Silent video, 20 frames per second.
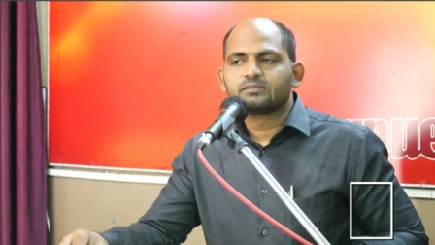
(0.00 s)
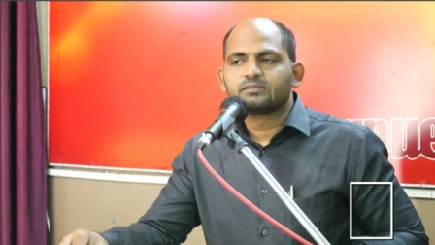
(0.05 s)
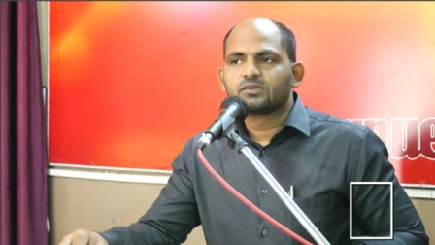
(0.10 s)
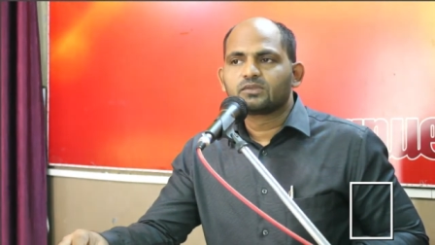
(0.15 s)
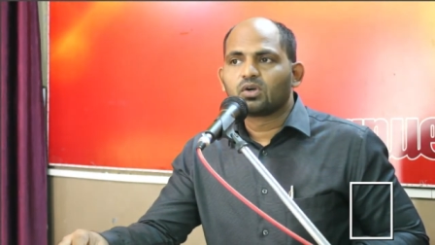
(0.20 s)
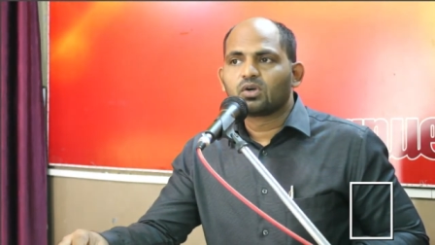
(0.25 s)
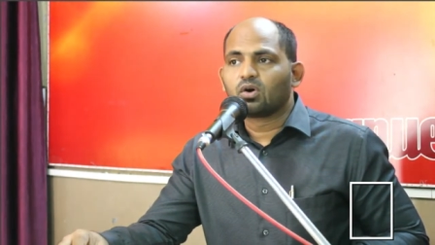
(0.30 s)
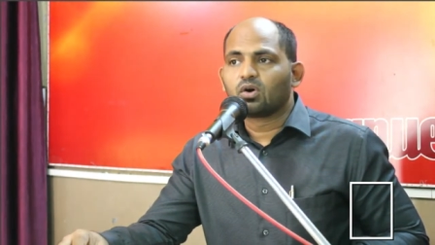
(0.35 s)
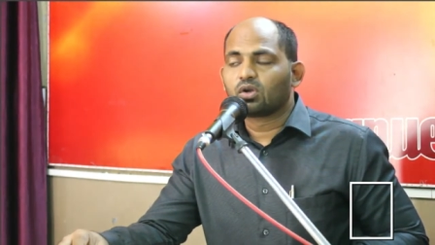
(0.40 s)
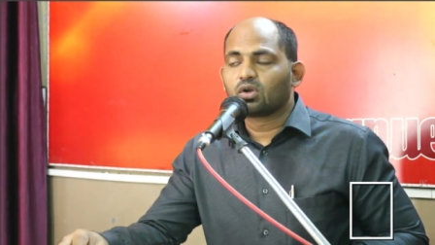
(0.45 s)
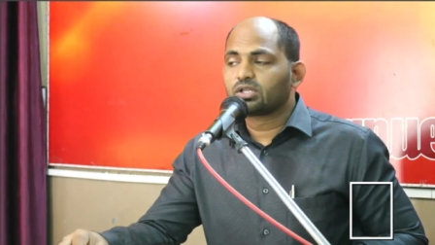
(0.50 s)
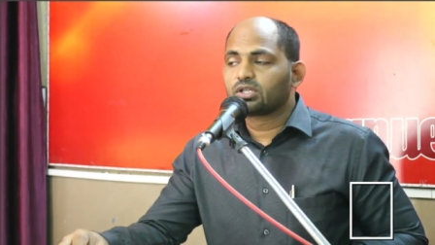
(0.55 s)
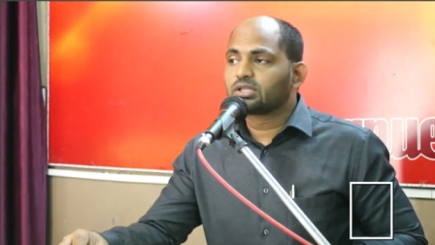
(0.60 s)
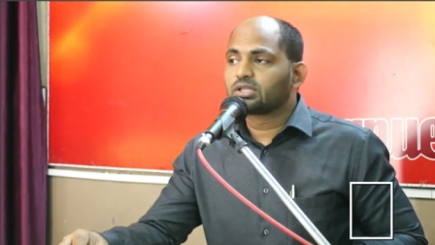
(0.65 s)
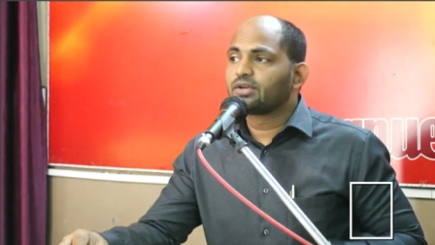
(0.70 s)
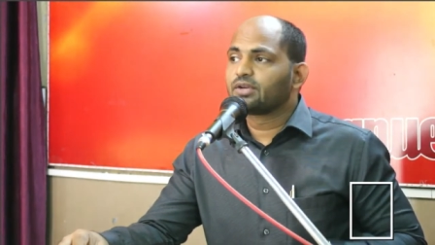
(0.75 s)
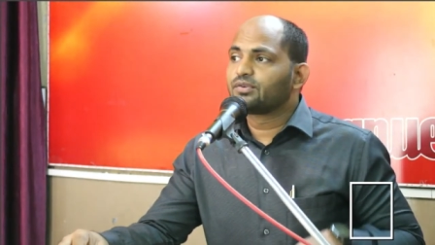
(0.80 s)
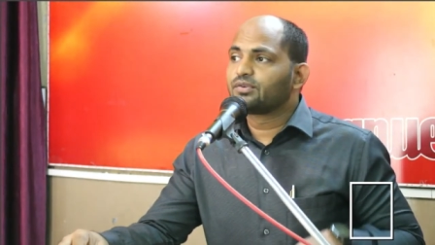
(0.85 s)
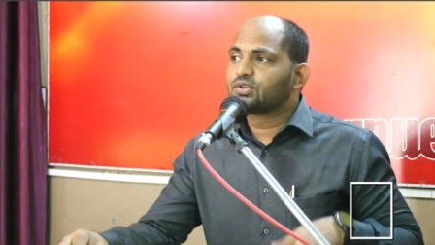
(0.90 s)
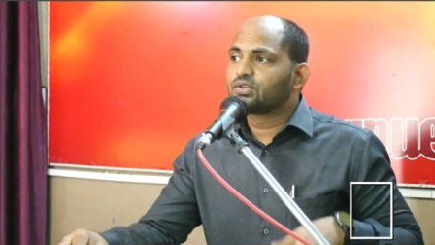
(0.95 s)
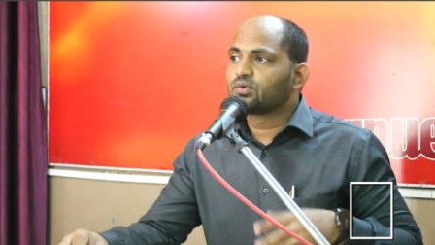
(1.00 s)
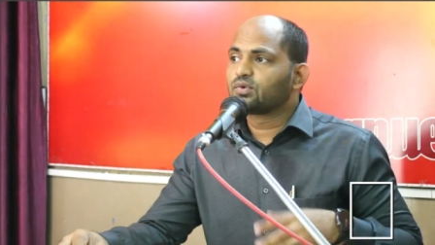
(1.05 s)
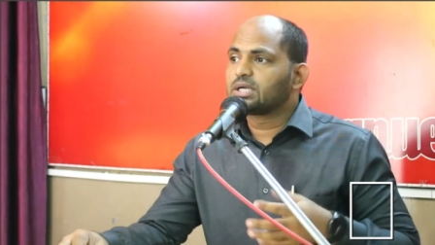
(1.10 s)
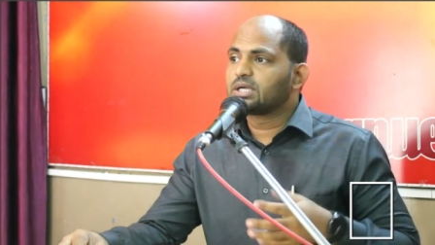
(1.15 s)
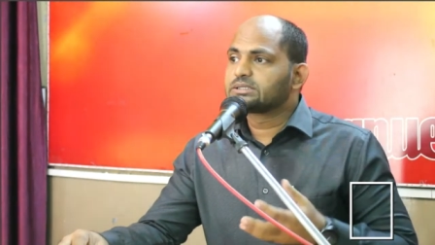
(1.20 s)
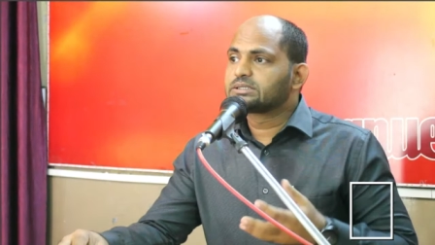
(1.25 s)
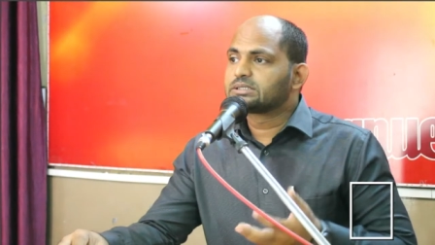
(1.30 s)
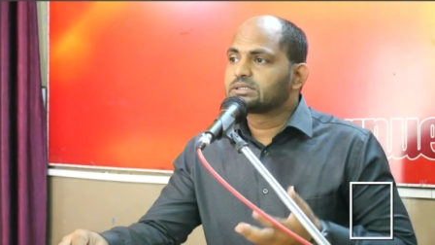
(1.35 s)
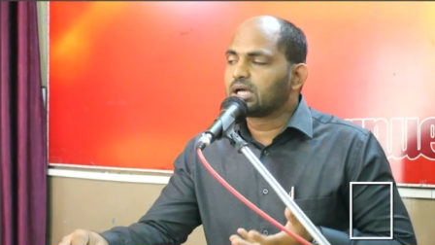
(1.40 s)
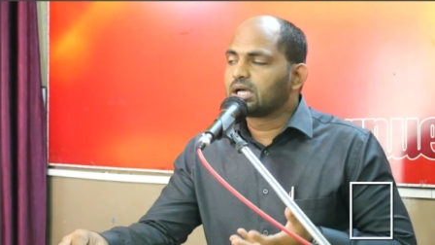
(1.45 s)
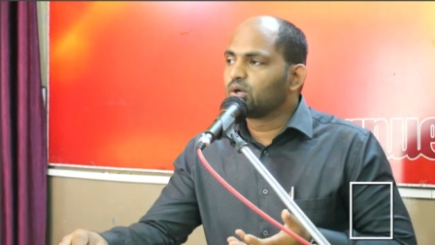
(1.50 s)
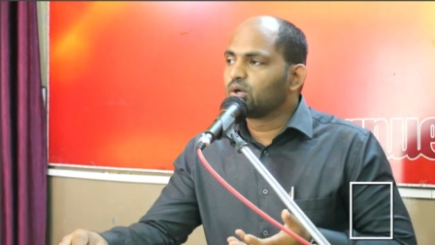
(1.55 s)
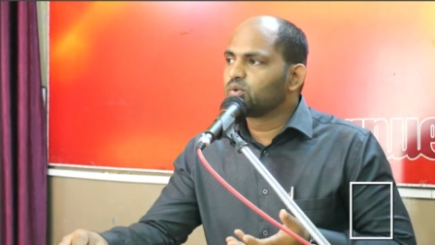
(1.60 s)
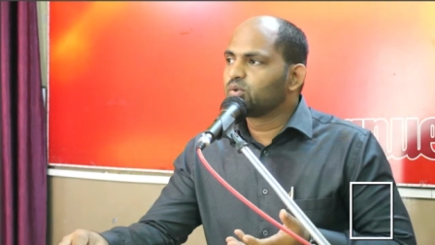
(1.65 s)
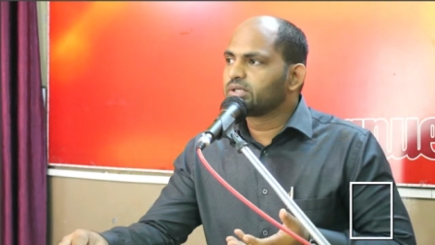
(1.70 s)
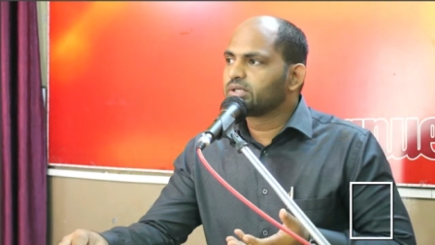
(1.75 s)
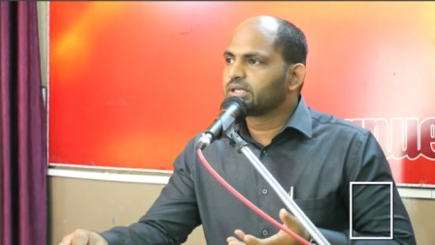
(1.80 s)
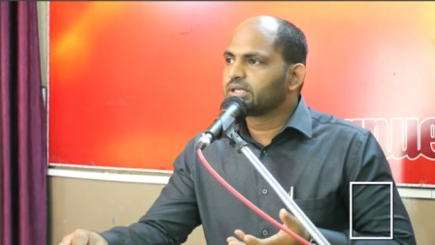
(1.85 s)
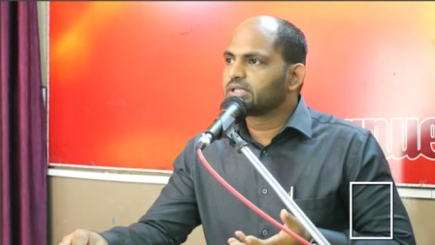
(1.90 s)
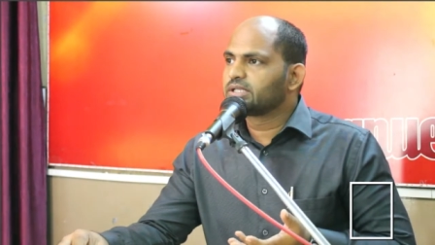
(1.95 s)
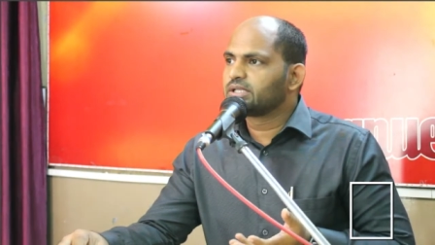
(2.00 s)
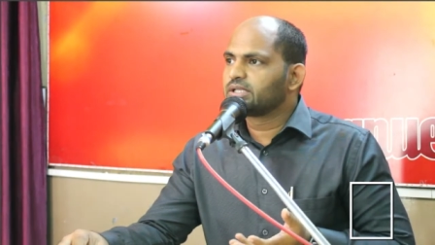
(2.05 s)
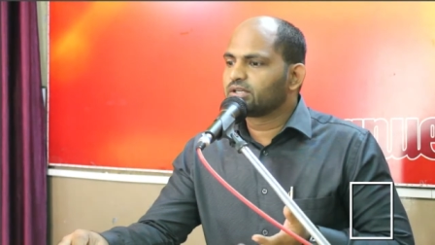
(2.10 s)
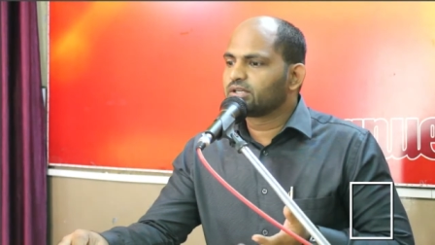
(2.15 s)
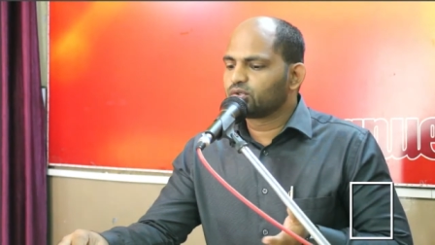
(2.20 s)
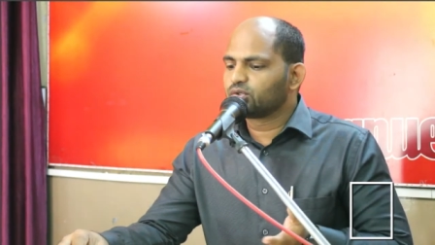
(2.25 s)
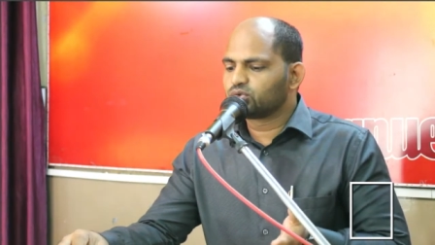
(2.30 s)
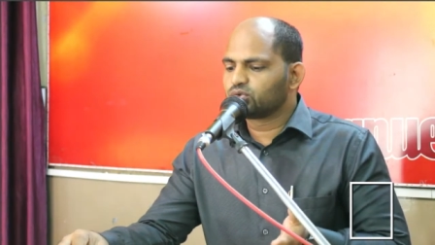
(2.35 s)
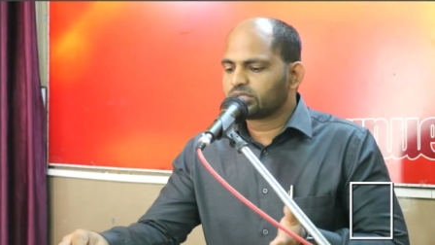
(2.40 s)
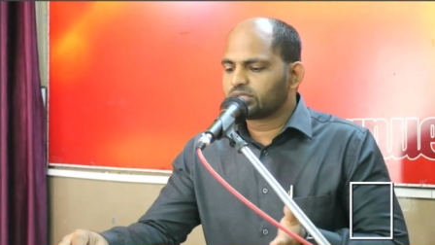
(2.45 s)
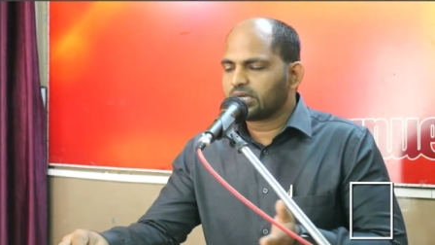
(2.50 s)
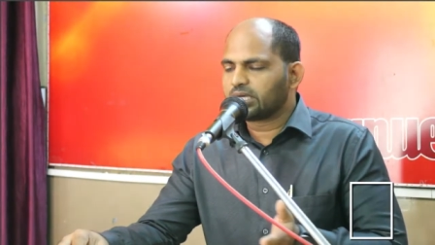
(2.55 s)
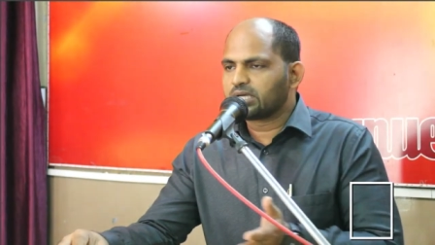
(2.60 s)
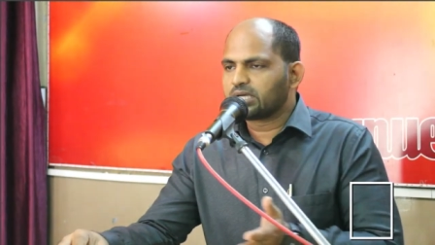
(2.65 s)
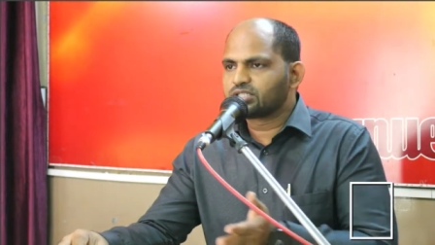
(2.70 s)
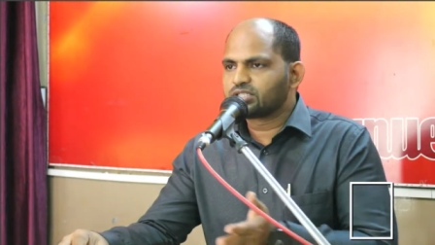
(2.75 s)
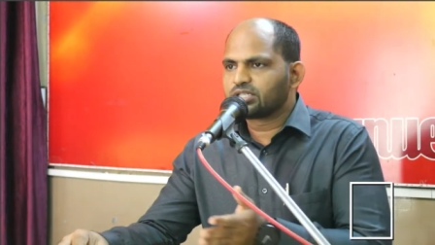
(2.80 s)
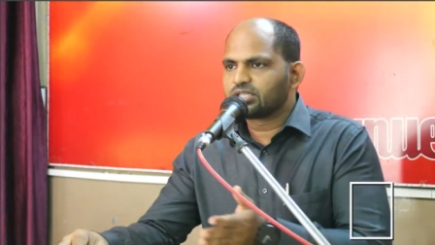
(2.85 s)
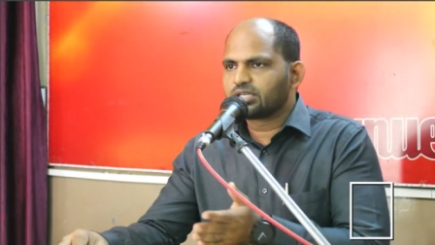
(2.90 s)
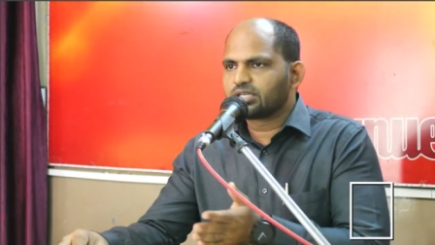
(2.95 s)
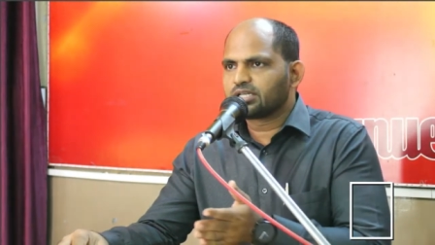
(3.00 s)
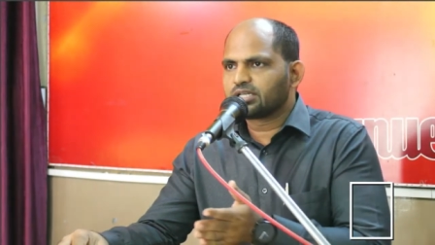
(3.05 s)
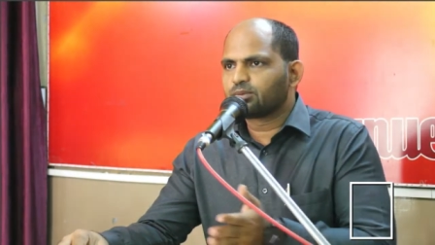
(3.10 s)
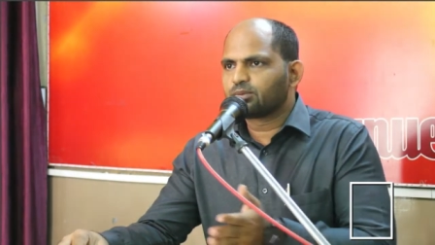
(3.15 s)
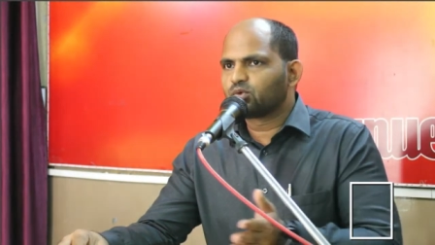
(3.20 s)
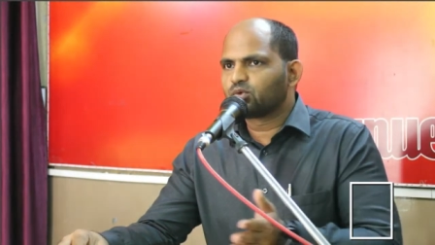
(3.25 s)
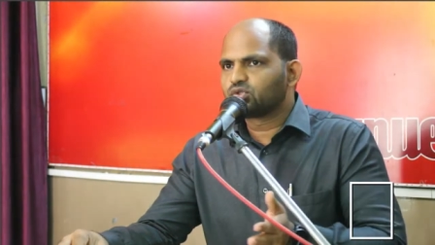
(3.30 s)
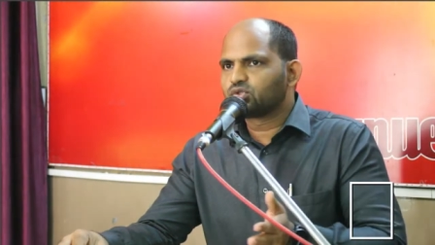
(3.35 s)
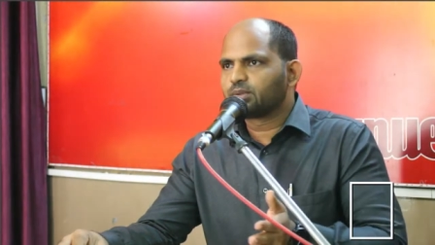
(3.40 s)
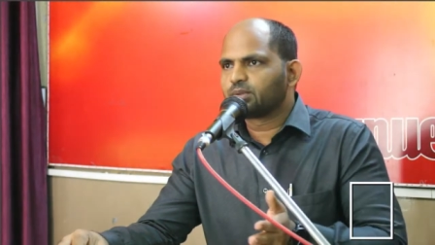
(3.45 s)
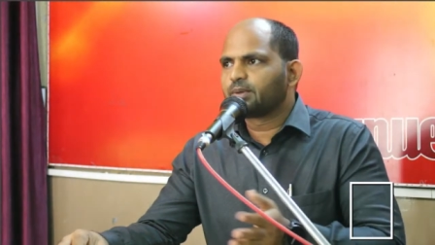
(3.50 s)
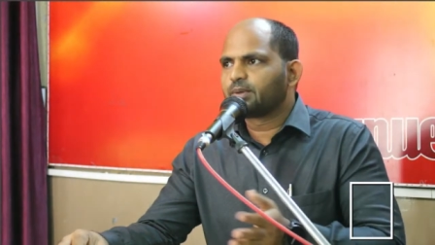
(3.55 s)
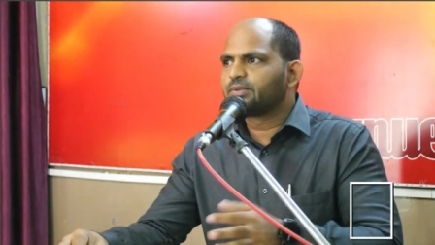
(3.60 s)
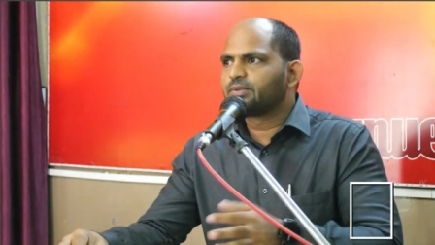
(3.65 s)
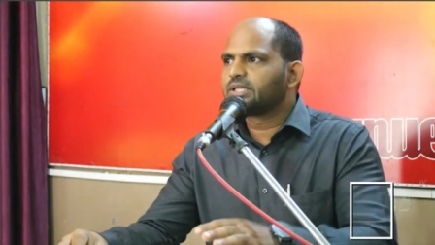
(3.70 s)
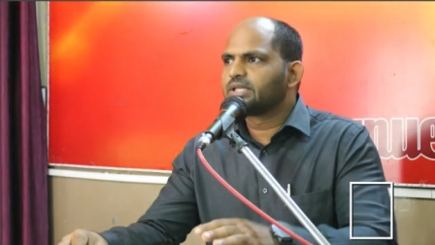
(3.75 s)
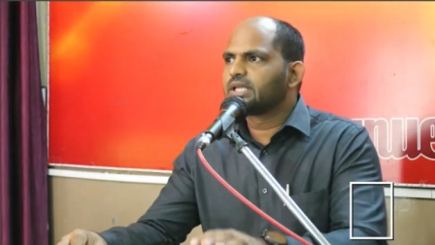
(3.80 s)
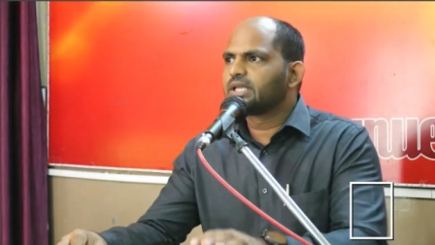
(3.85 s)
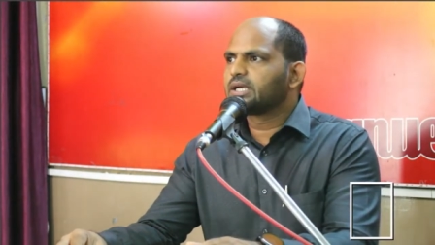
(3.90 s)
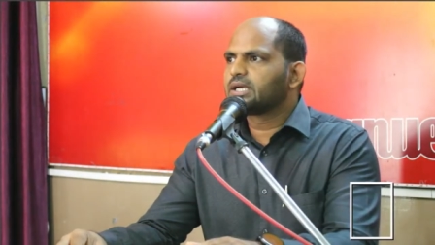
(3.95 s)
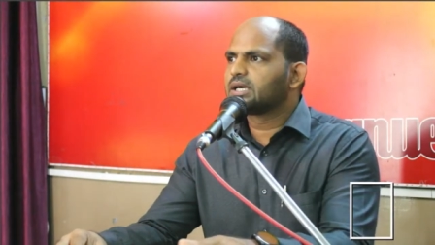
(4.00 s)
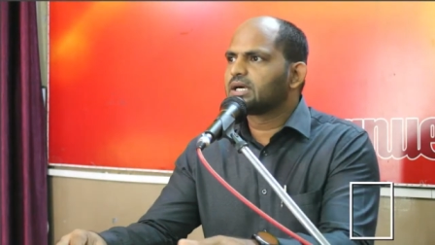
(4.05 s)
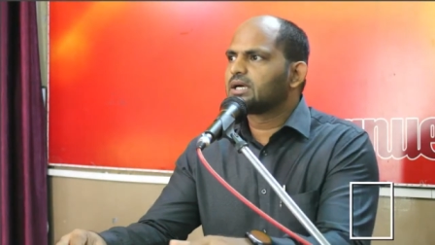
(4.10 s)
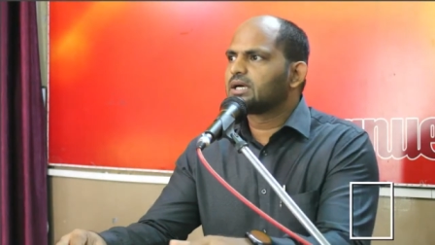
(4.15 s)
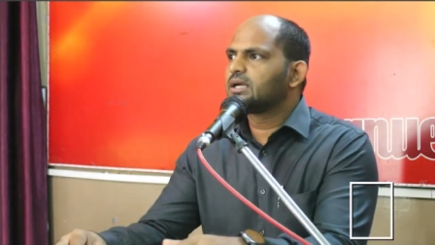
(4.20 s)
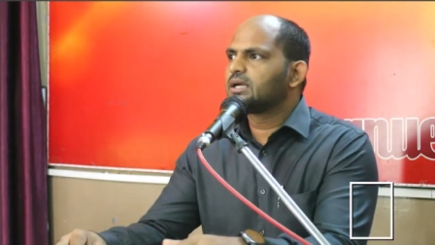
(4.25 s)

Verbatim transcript: और इतना विश्वास था उनके अंदर कि उसके आश्चर्य कर्म को जब हमने देखा